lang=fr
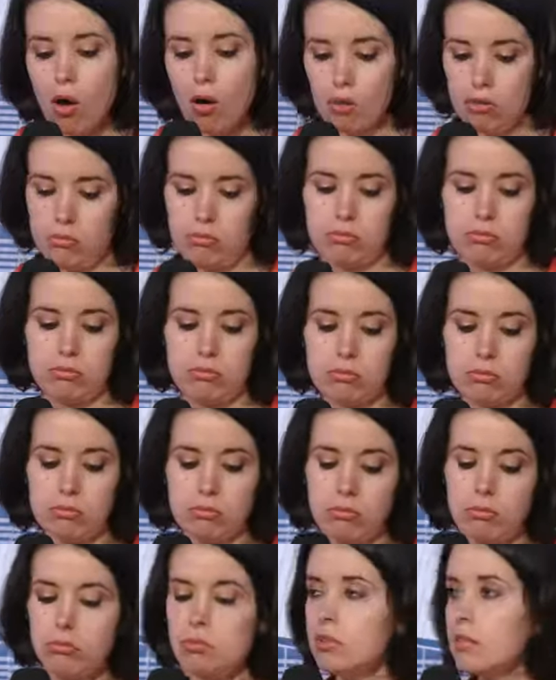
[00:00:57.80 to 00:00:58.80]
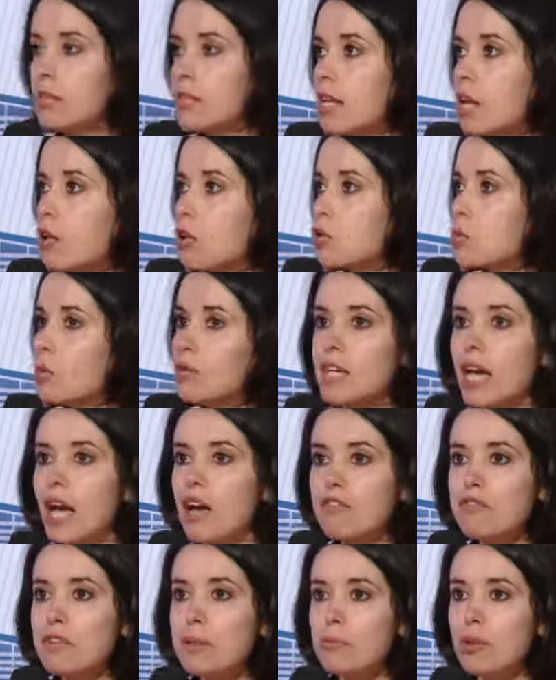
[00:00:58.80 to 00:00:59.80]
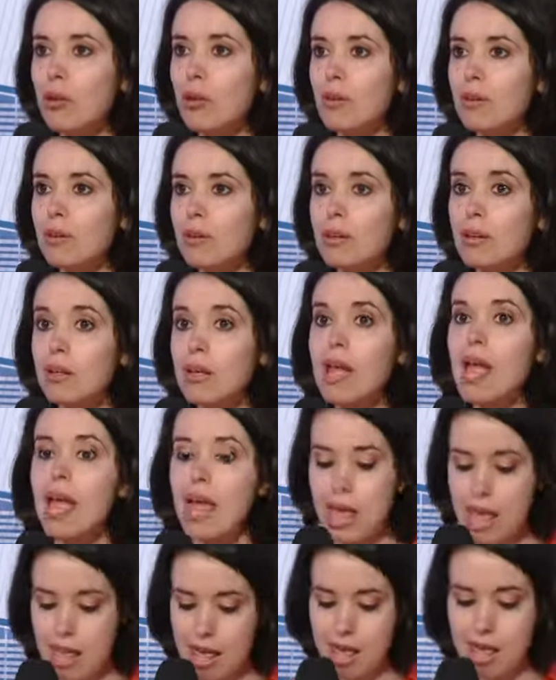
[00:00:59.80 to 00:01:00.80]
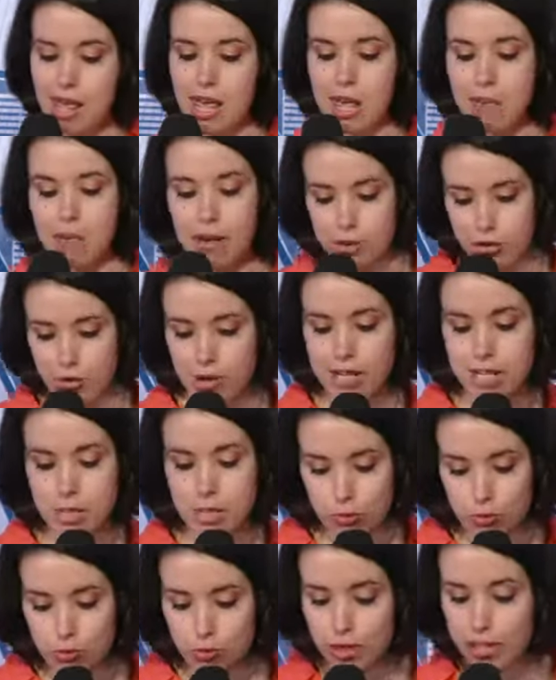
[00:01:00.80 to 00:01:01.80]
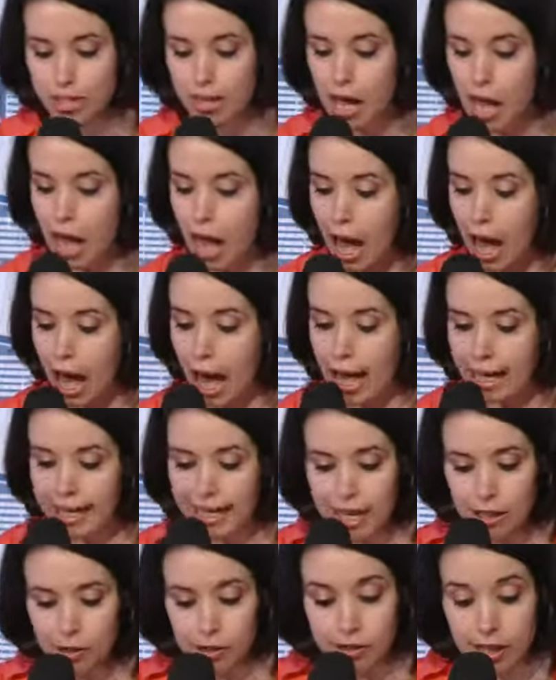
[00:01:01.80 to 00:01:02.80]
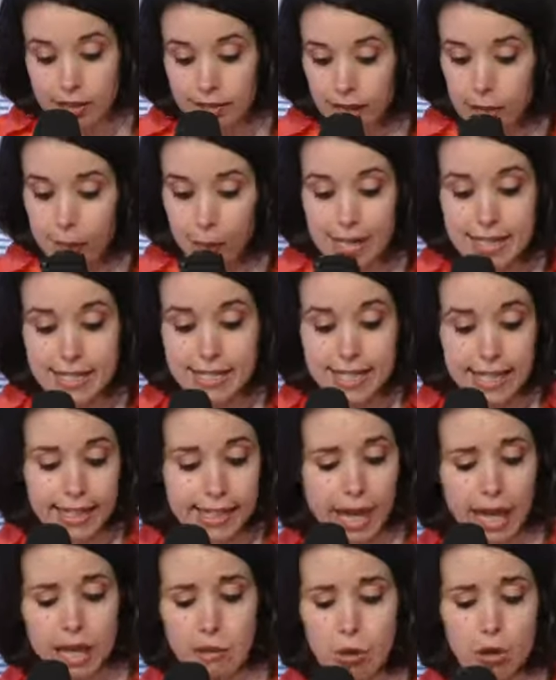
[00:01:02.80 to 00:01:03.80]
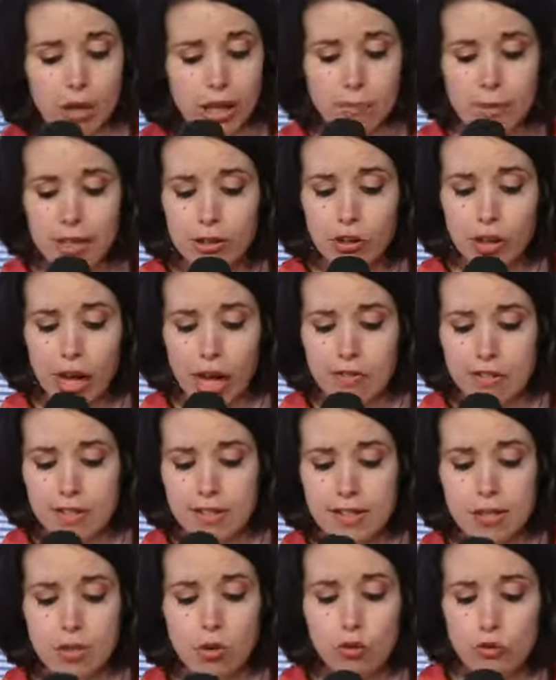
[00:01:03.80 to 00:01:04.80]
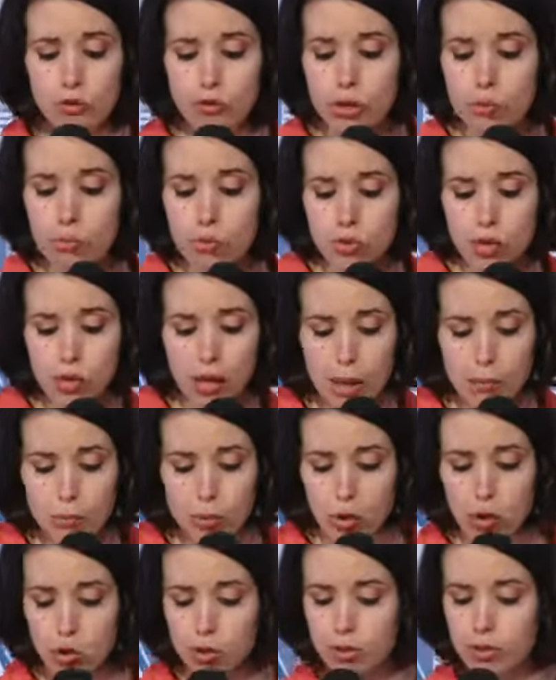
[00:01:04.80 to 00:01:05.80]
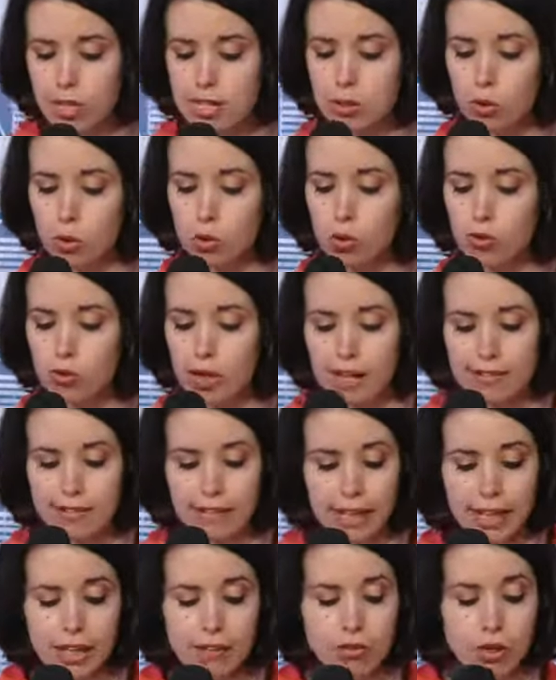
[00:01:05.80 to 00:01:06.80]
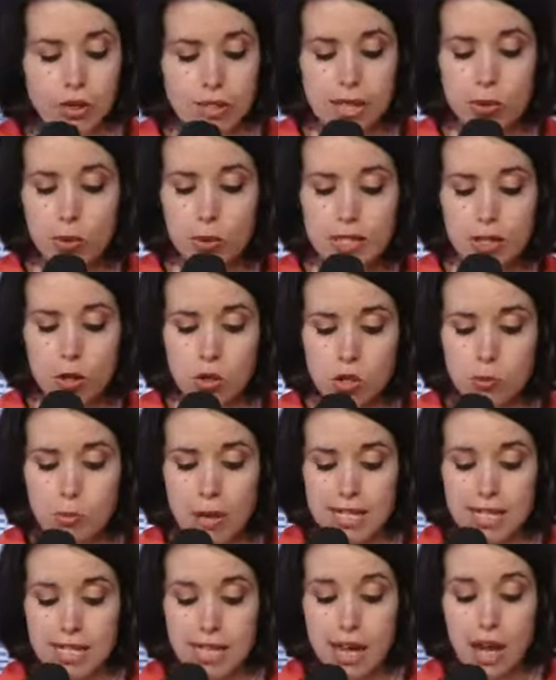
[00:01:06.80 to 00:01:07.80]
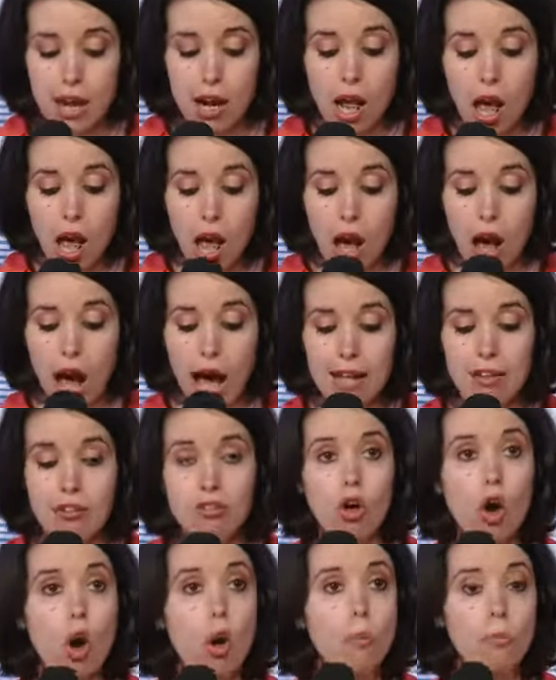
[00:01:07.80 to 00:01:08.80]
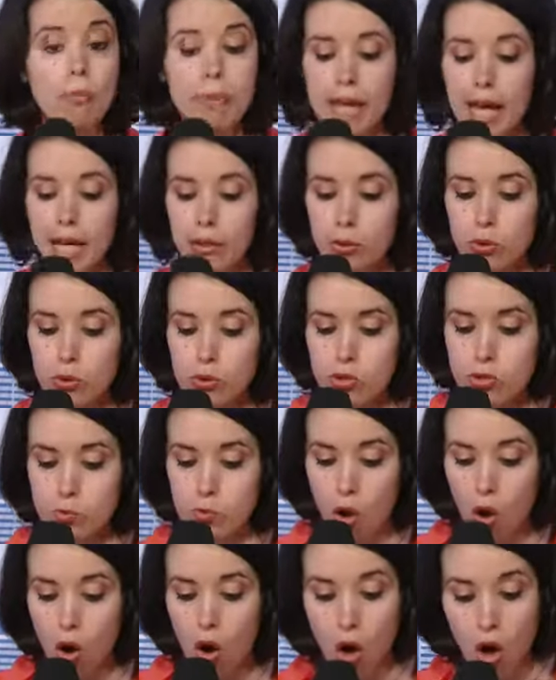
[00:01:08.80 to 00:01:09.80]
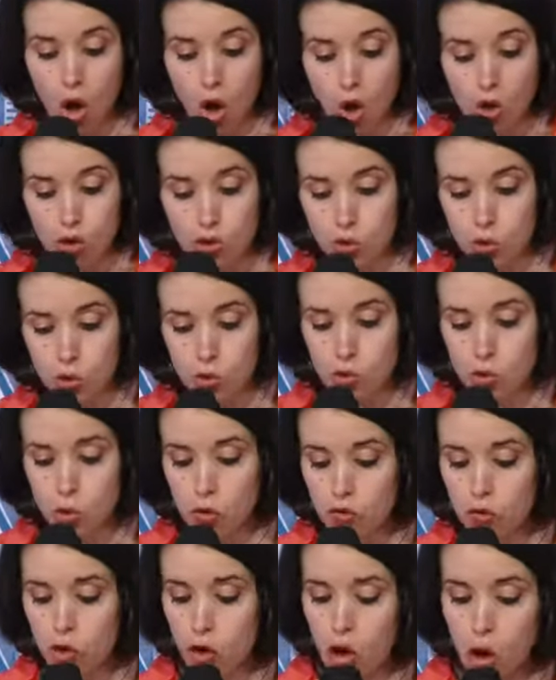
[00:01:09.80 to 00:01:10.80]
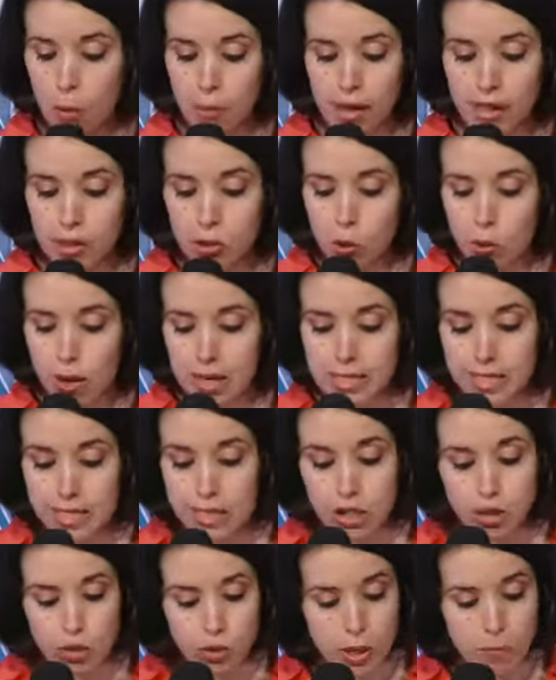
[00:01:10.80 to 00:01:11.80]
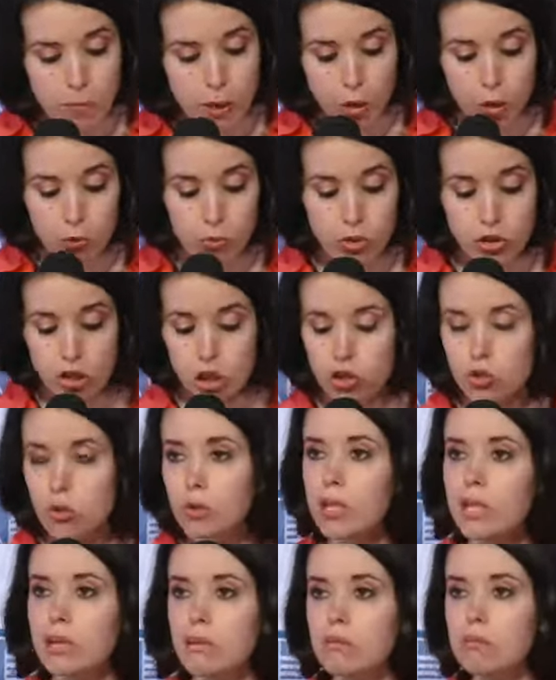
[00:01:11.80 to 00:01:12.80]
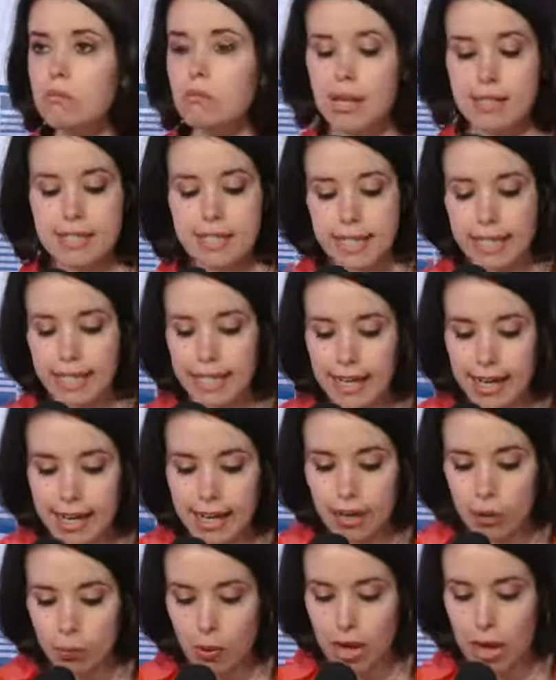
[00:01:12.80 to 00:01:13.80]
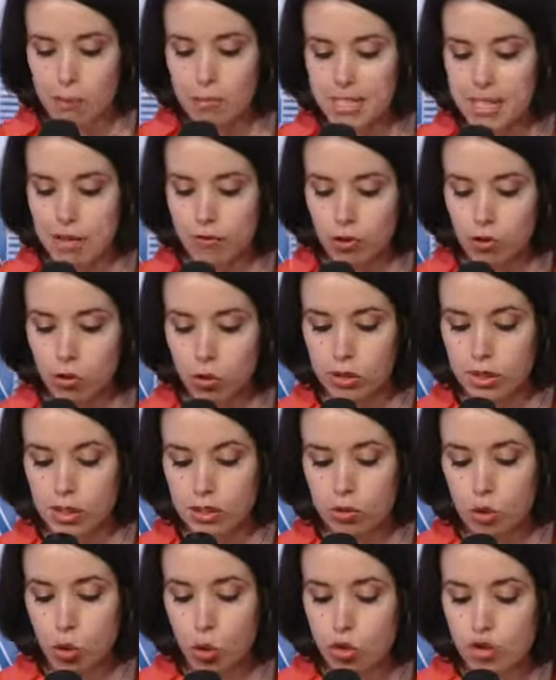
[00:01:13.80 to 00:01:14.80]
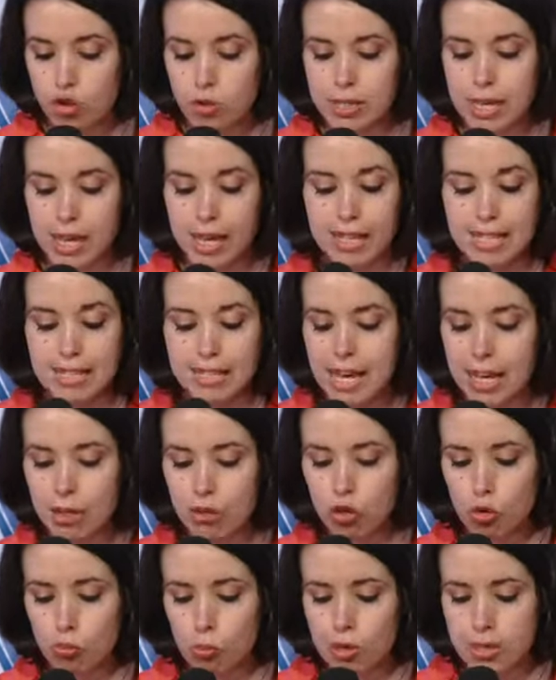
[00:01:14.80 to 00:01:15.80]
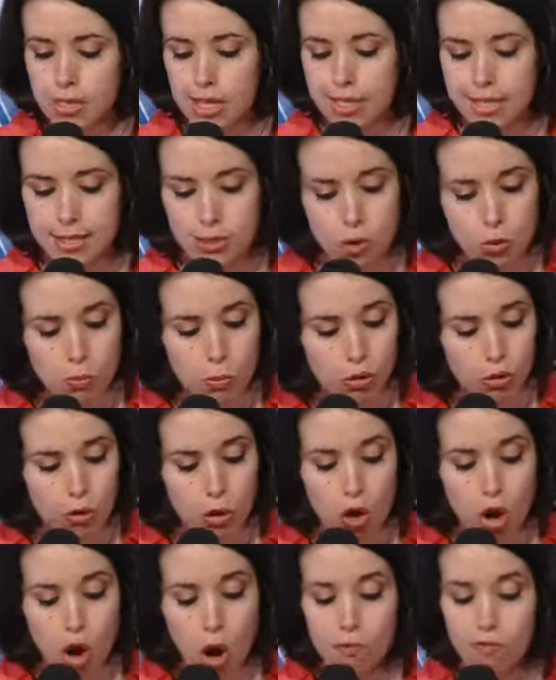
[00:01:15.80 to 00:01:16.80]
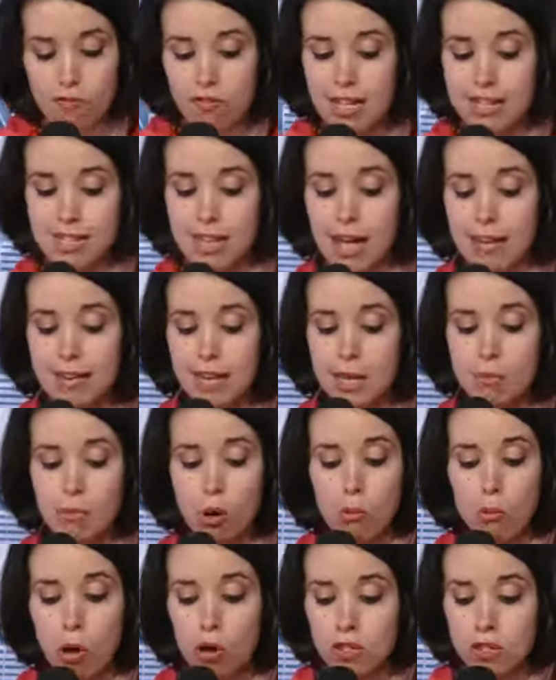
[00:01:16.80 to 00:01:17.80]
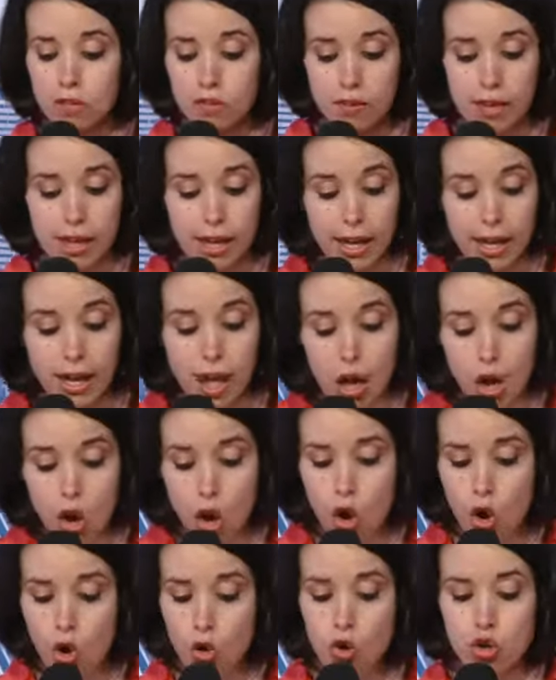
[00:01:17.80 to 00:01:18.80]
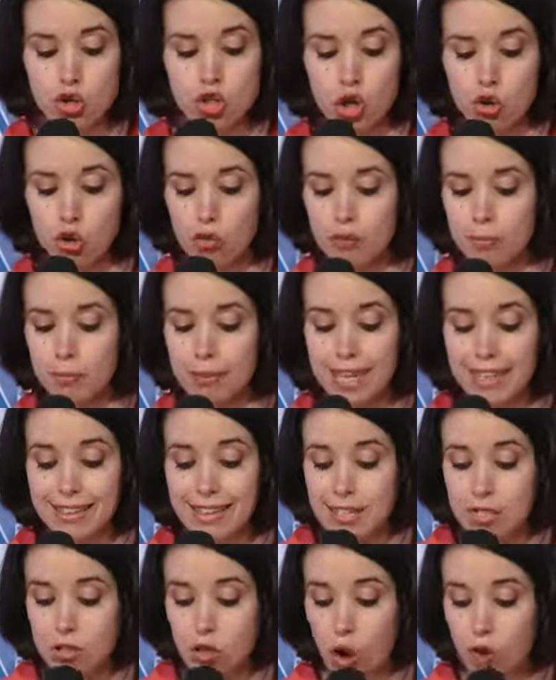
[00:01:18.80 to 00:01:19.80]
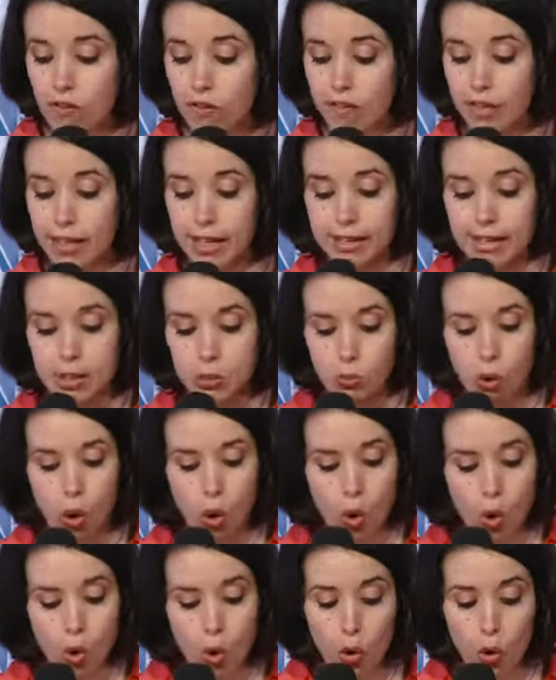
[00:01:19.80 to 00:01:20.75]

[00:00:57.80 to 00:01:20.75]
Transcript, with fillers: an. Sérieusement, on dirait un film, non et eh ben, tu Bouffy. À quelques détails près, c'est carrément le remake de Gravity, le film où Sandra Bullock, une astronaute à la dérive dans un océan spatial, attend miraculeusement son sauveur, Matt Kowalski, joué par le beau George Clooney. Bah, c'est clair, quoi. La mésaventure de Quito rejoue exactement cet isolement de l'homme face à un élément mortifère, le genre de film catastrophe avec un dénouement